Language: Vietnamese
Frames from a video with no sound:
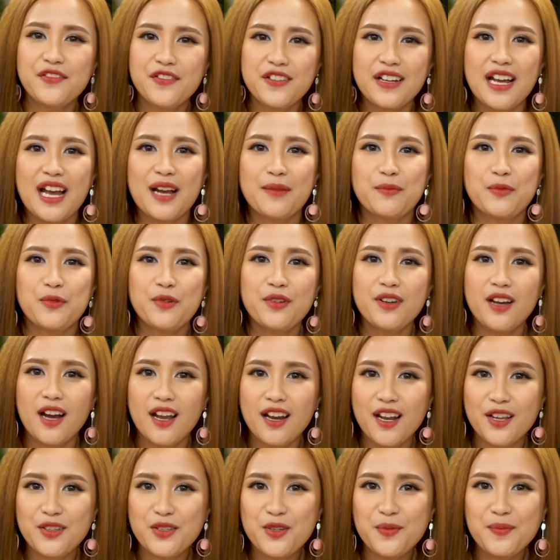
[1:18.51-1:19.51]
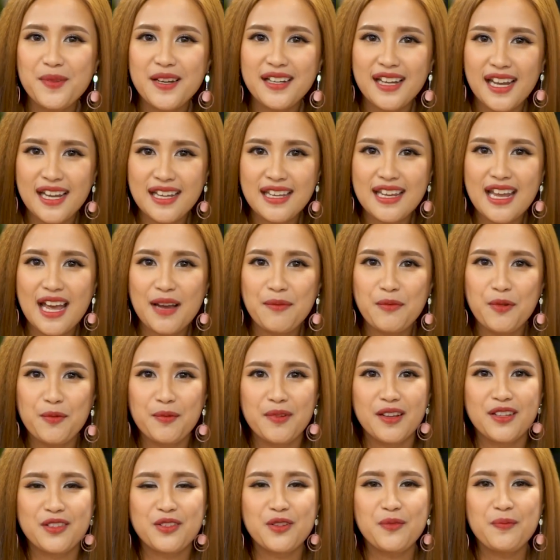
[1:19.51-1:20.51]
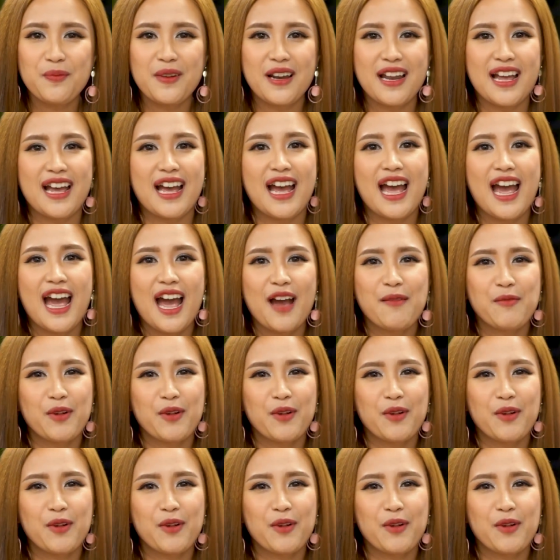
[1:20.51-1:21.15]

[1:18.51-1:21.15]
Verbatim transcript: Phương Hằng muốn gửi lời chúc đến khán giả một lời chúc là